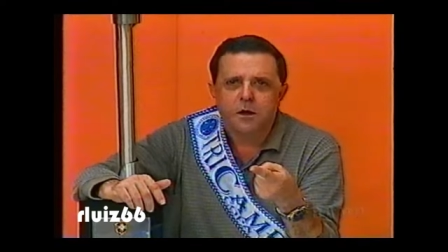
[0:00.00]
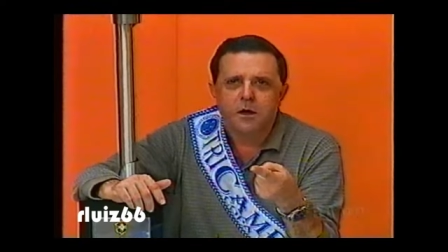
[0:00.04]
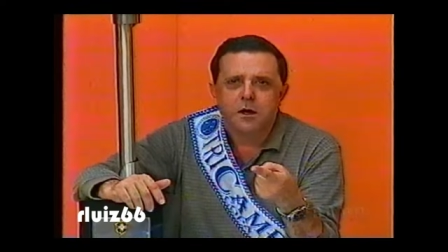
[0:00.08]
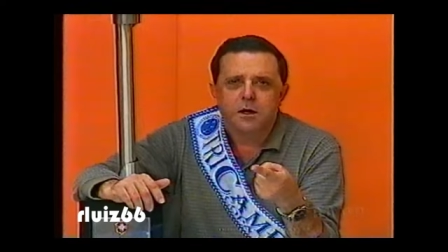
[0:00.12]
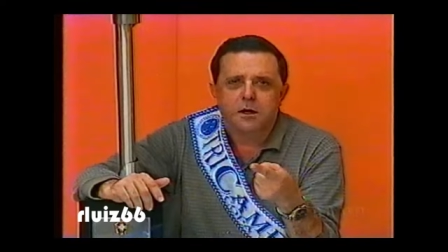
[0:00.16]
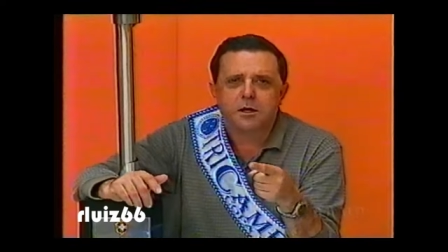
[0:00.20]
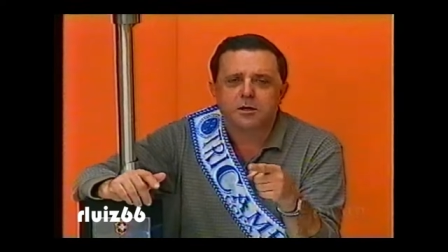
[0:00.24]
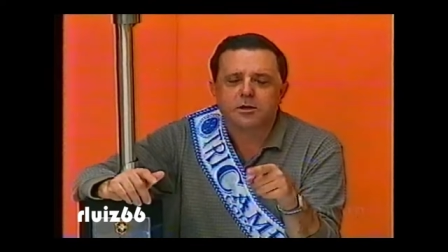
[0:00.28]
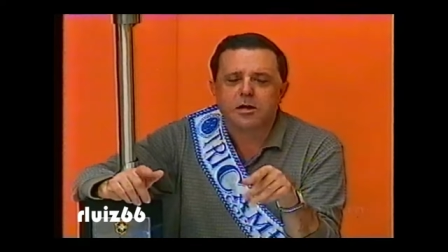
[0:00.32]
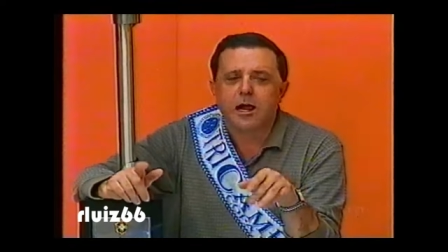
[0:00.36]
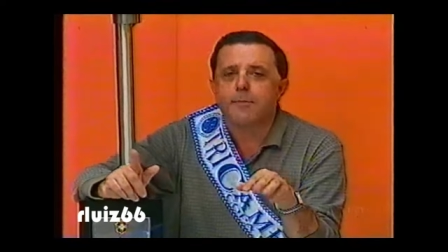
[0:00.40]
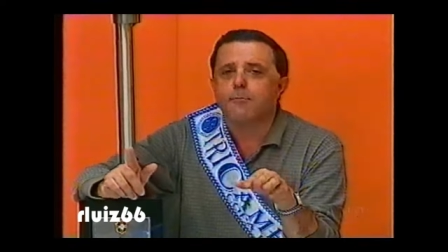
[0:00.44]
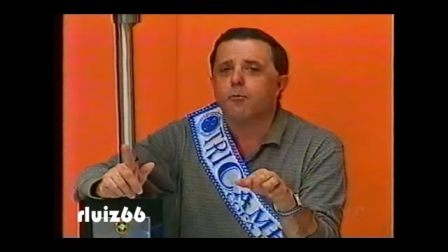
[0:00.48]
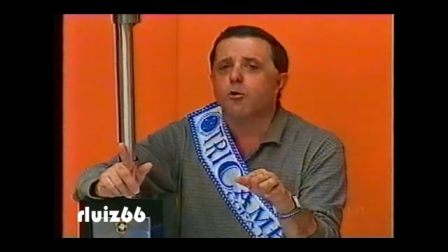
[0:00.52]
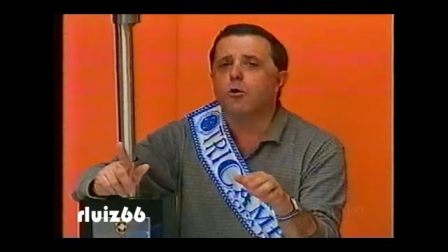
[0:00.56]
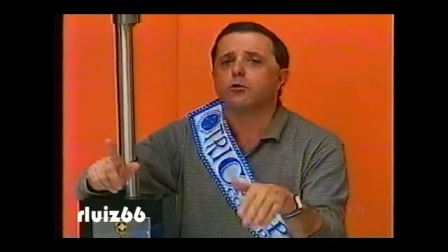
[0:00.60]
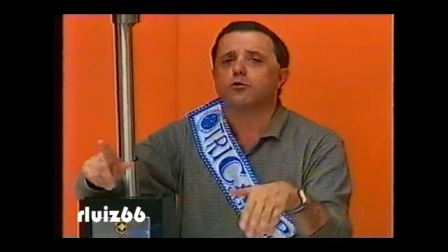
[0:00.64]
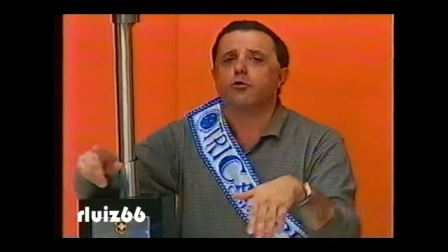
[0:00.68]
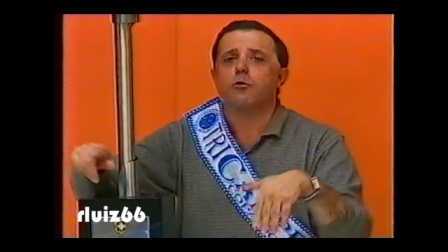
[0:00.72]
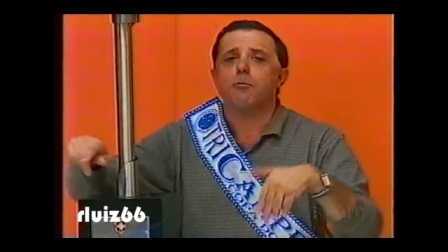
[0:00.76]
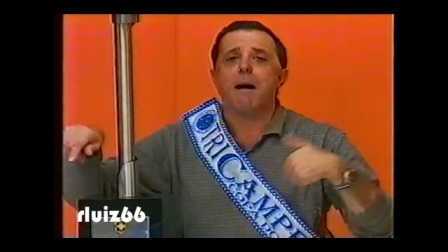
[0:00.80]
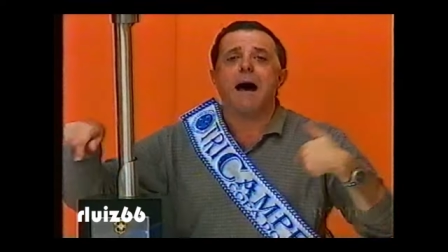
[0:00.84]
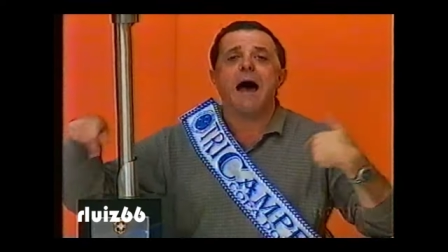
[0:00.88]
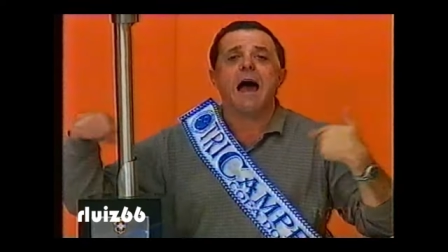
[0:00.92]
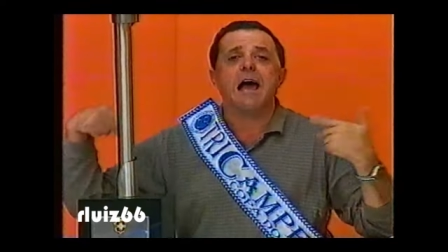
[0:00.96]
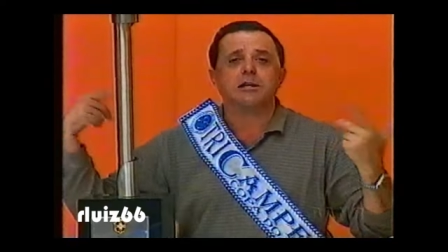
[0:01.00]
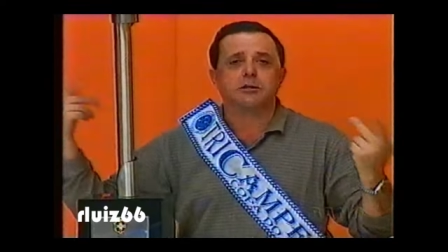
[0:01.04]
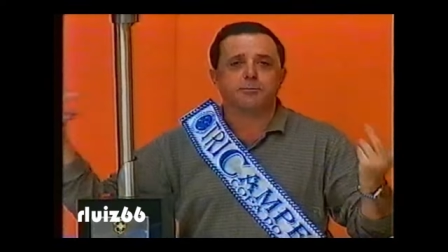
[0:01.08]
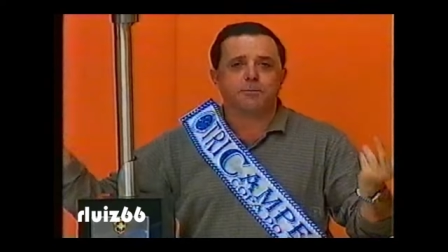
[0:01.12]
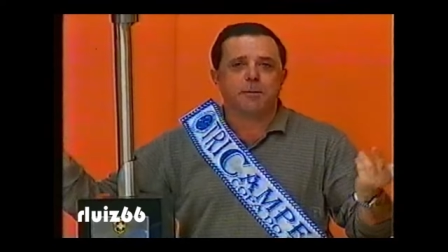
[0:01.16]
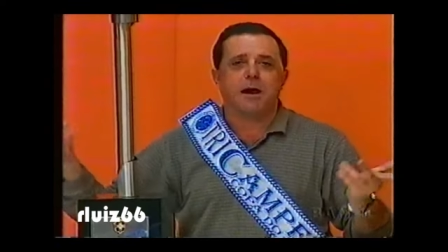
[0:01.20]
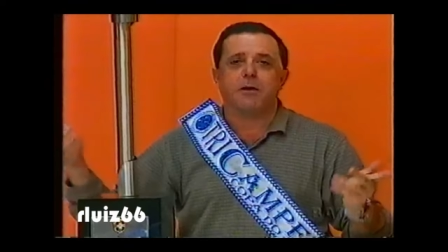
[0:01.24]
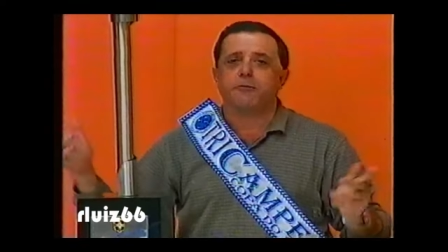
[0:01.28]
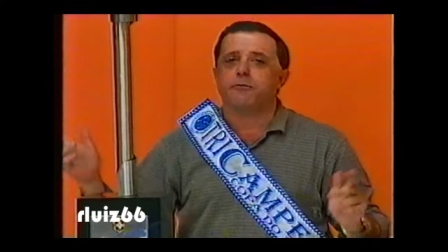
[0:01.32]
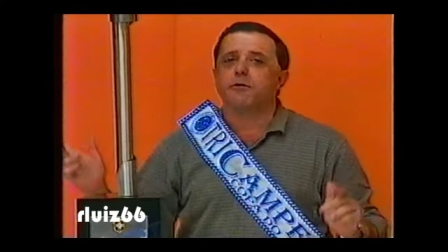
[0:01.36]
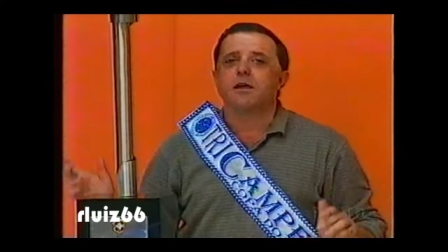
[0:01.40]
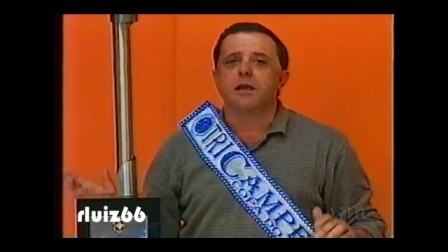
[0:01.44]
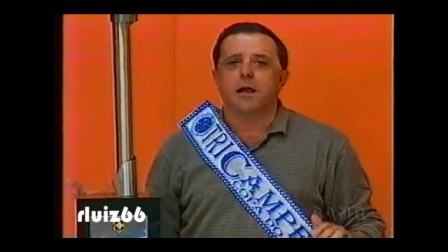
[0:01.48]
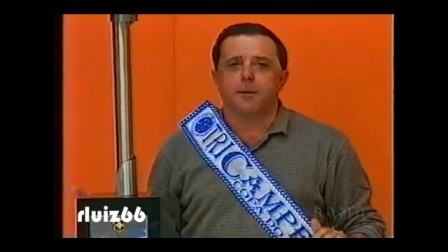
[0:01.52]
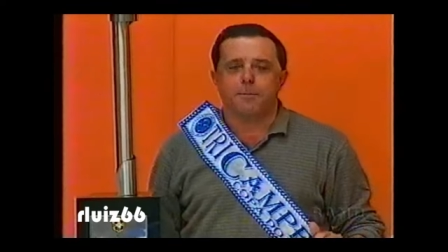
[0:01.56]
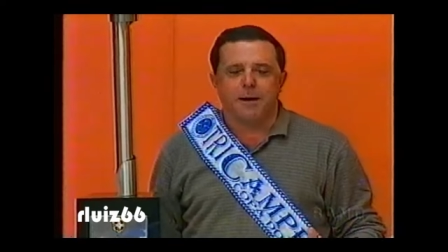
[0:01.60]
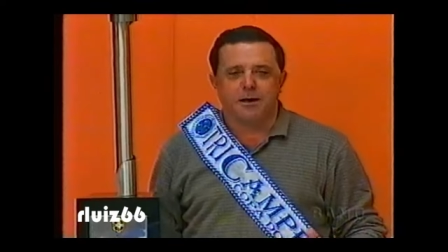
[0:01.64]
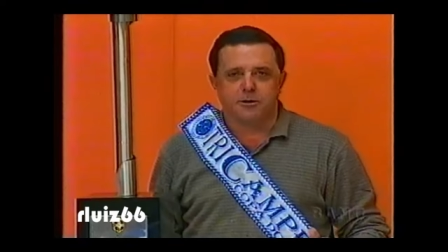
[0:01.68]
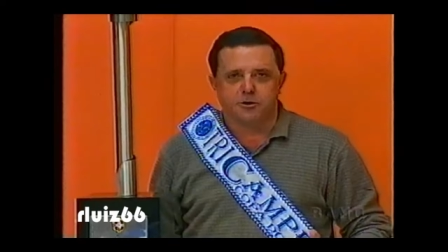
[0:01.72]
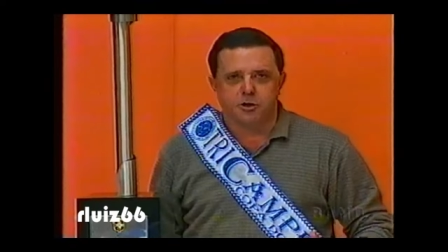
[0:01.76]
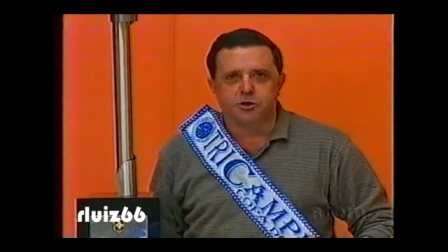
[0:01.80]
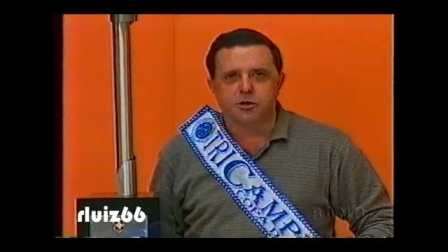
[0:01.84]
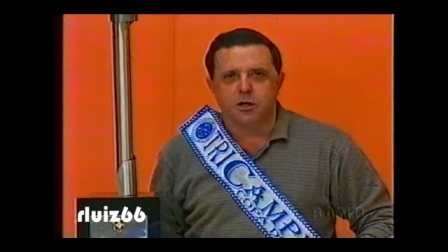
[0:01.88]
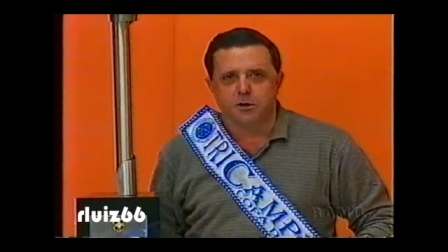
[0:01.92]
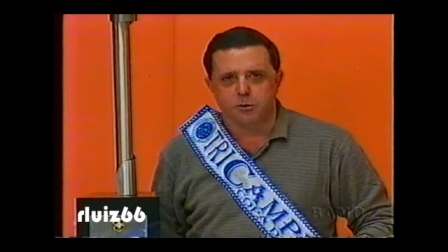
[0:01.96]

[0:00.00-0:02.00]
que tem muito mais para vir a partir de